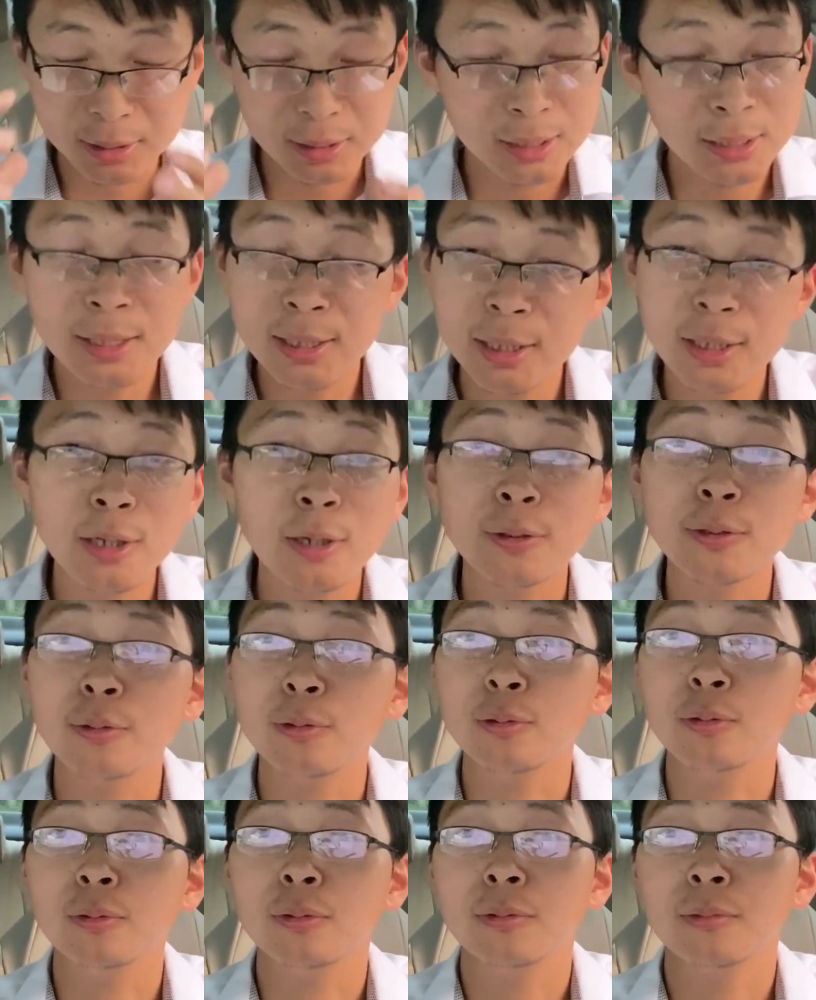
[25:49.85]
一定要守
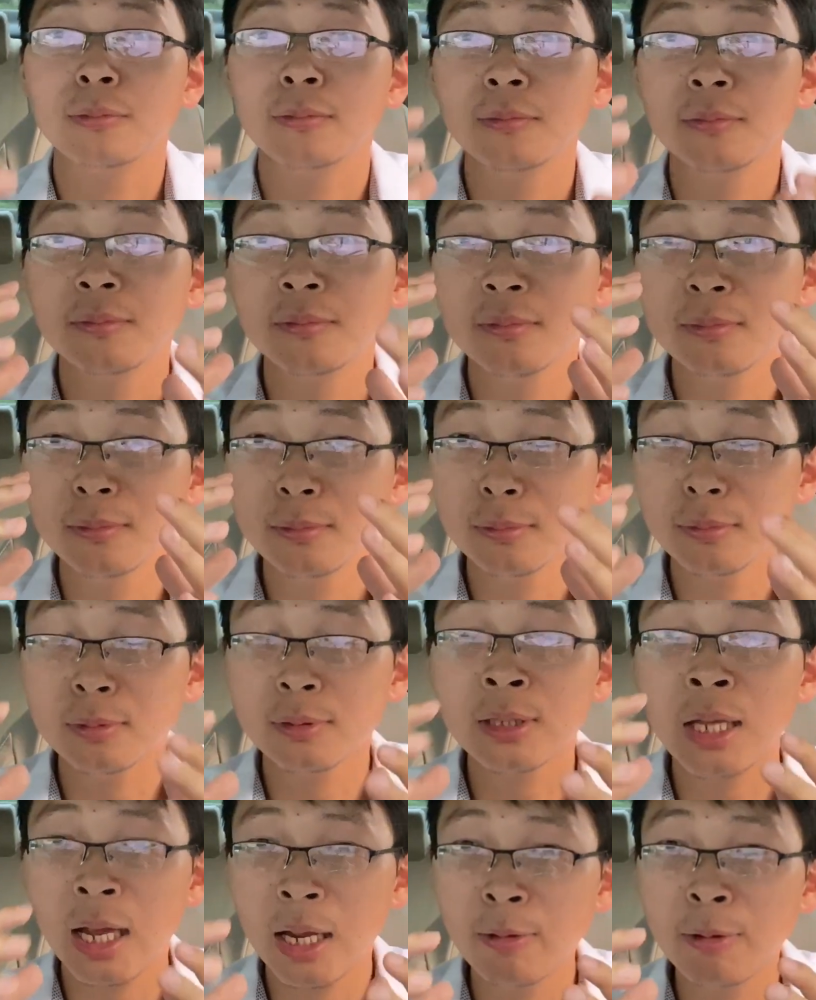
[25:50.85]
住。
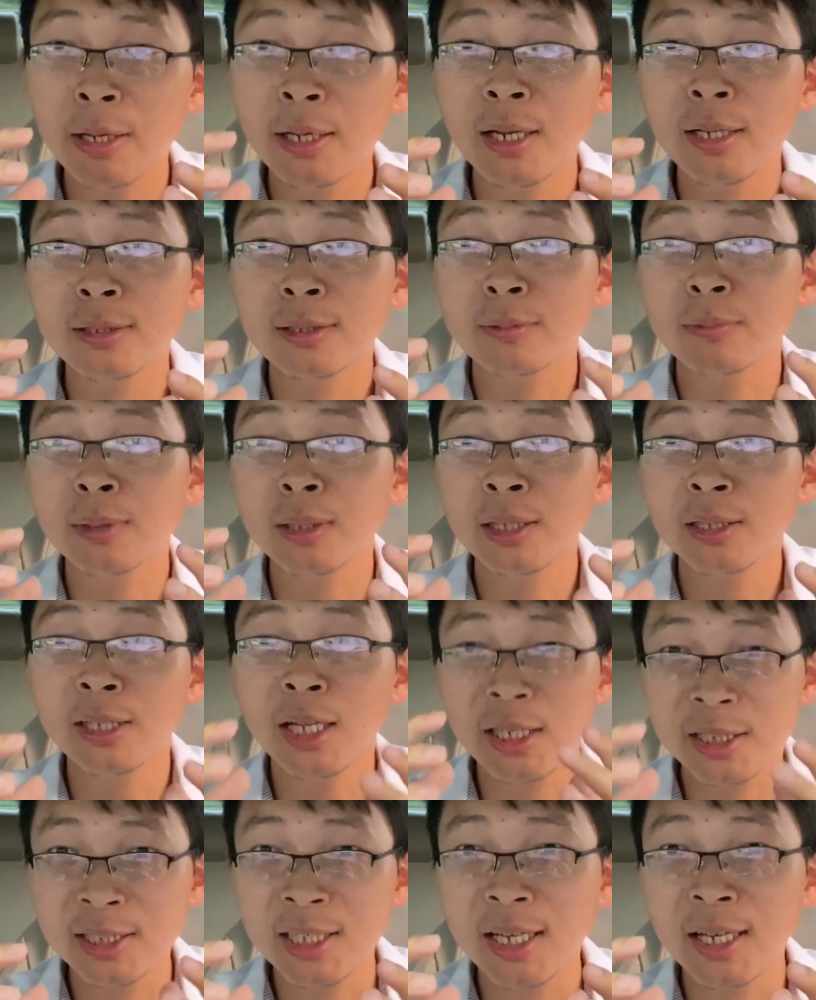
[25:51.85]
台湾的什么
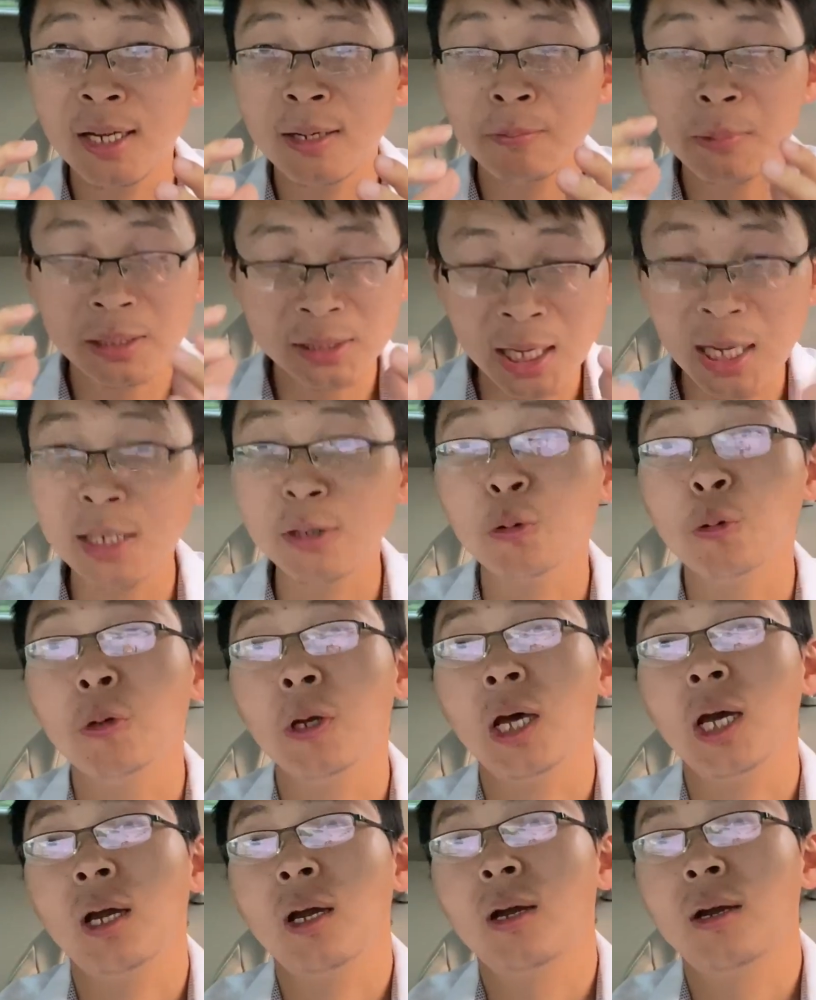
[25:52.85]
内奸啊？妈太多
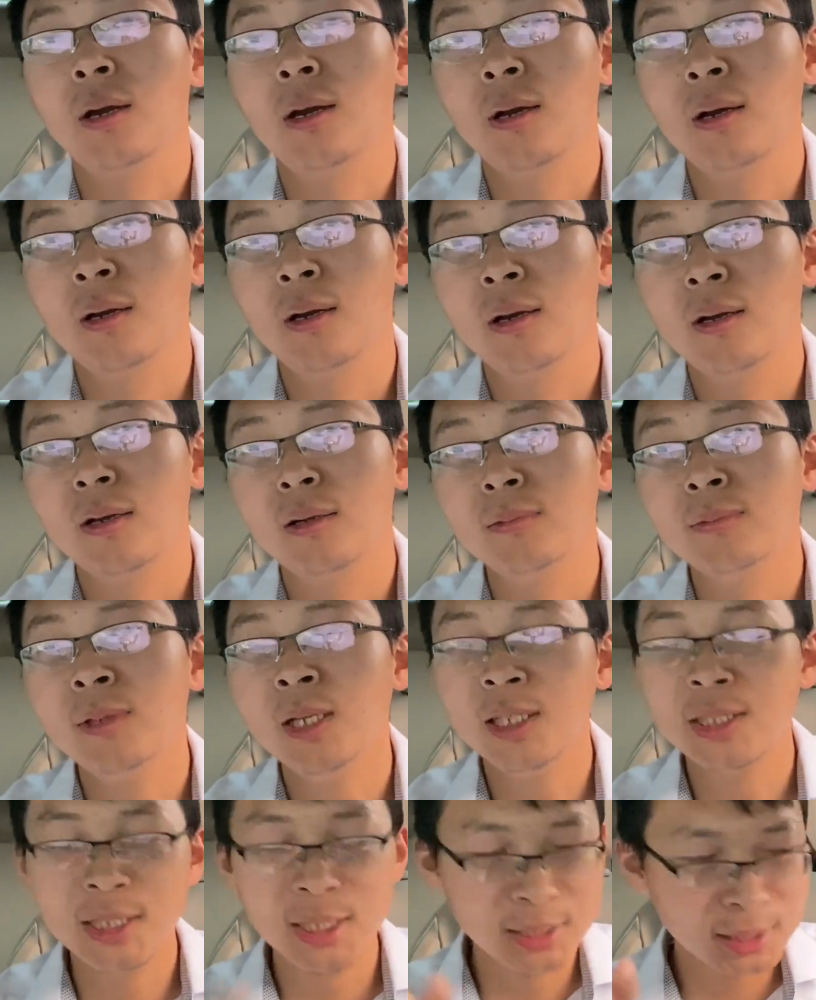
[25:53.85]
了，
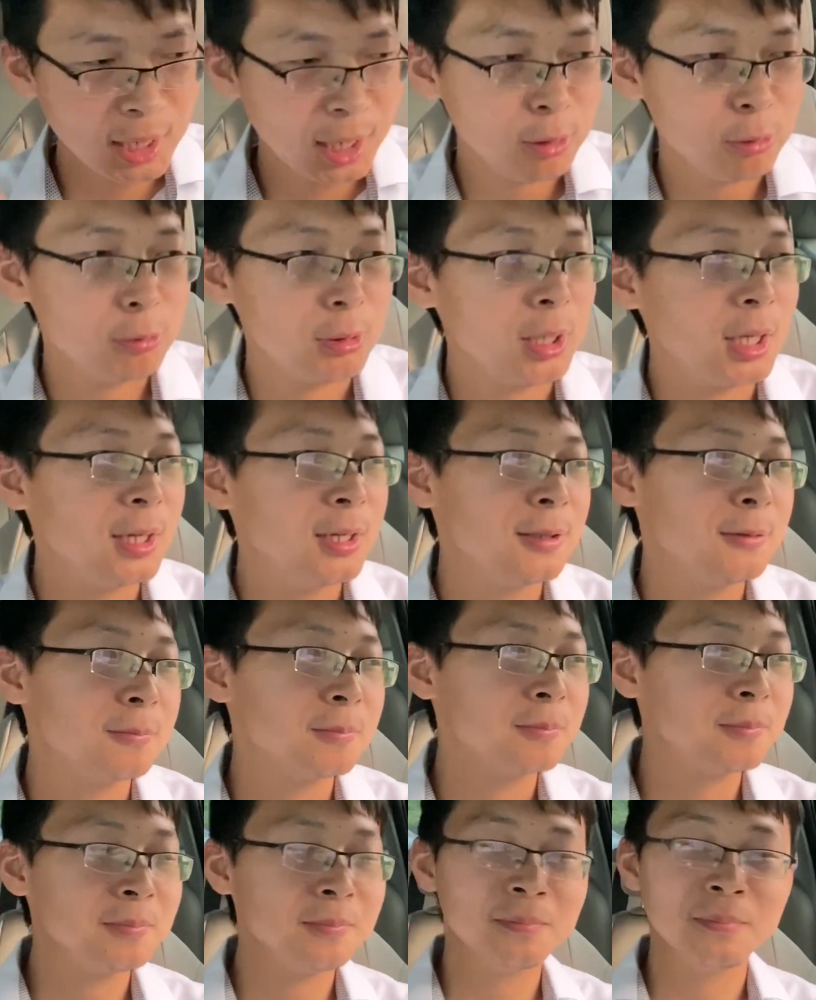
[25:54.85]
内奸太多了。
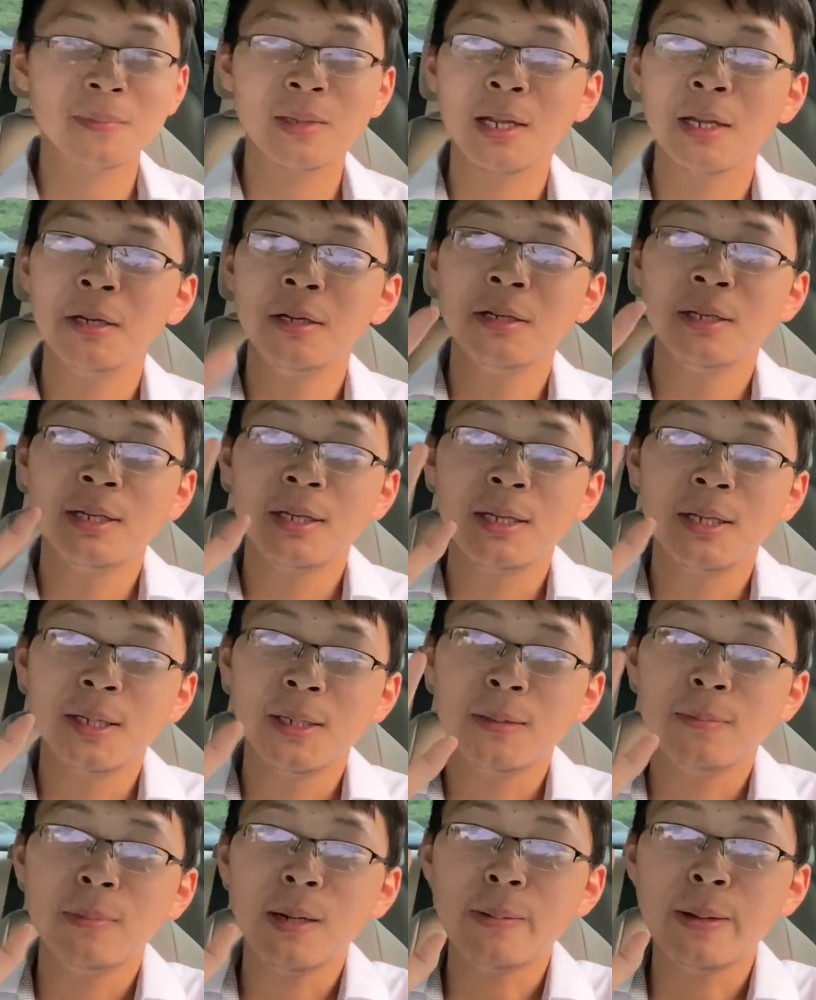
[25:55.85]

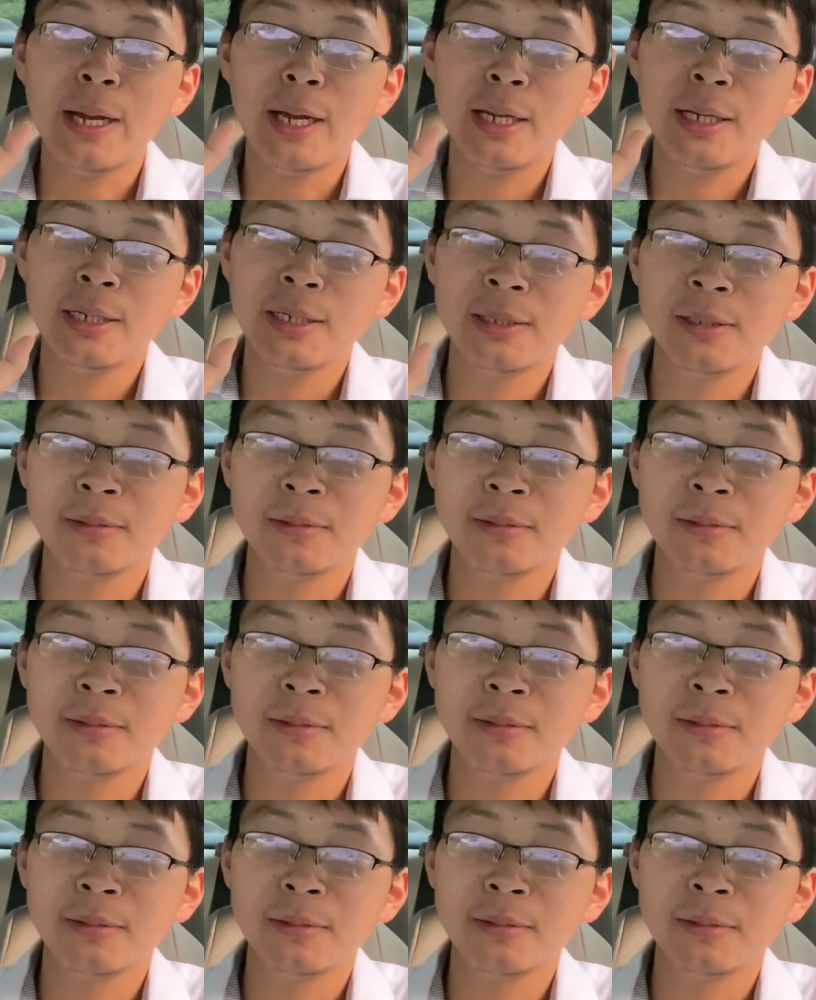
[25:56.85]
拜拜。